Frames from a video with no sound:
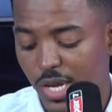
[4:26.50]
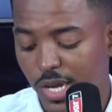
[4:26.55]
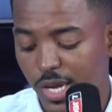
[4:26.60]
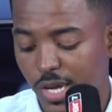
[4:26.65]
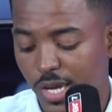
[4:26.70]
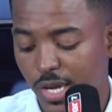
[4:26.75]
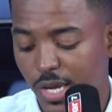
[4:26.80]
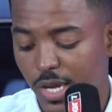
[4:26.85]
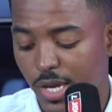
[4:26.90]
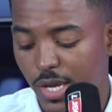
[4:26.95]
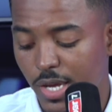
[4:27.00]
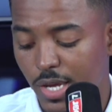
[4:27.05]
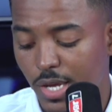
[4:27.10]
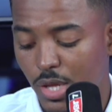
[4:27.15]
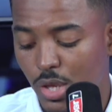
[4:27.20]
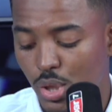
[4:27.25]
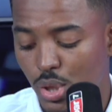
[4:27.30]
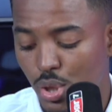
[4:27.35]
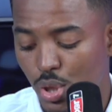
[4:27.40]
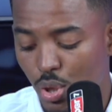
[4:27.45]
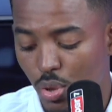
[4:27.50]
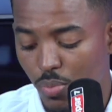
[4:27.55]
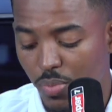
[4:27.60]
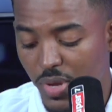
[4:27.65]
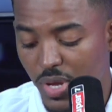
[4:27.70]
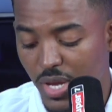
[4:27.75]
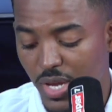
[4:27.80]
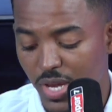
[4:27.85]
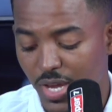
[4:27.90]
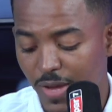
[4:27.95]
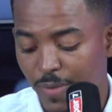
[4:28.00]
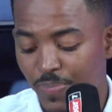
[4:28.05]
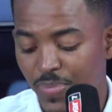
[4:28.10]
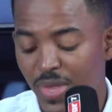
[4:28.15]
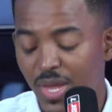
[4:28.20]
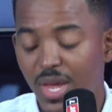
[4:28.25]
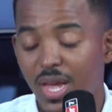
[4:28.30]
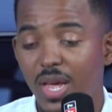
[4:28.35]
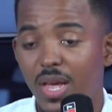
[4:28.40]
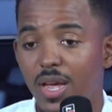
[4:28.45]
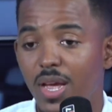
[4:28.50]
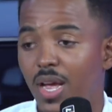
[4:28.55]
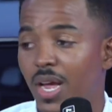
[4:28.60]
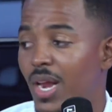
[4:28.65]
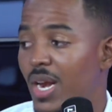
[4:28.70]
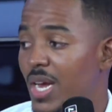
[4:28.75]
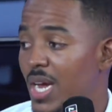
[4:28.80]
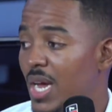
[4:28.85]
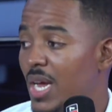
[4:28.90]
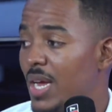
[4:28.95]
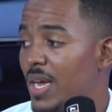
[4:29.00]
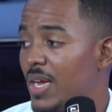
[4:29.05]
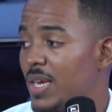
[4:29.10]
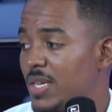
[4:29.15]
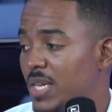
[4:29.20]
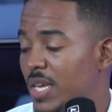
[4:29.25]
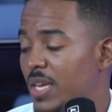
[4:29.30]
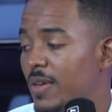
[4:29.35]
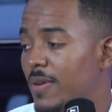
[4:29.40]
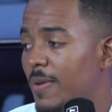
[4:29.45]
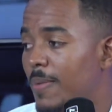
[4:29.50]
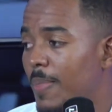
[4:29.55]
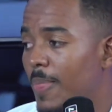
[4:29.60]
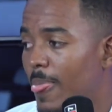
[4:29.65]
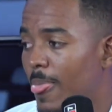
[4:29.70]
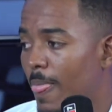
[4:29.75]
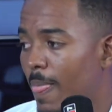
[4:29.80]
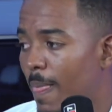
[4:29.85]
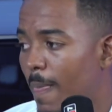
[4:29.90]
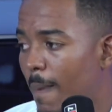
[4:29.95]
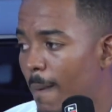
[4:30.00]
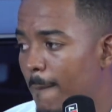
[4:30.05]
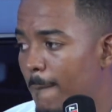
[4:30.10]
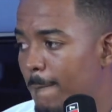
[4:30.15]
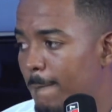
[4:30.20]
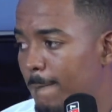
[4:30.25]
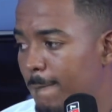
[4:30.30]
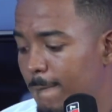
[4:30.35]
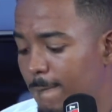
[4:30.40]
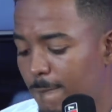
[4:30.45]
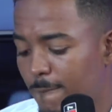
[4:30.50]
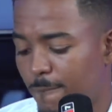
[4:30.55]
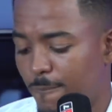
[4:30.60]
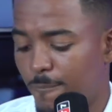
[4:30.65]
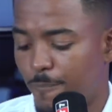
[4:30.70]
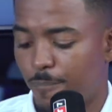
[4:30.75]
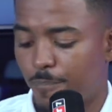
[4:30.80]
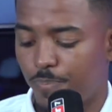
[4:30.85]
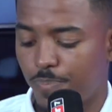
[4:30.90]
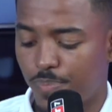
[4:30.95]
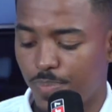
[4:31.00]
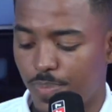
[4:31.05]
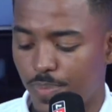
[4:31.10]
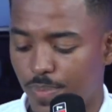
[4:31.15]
eh, Domínguez. Y que he visto que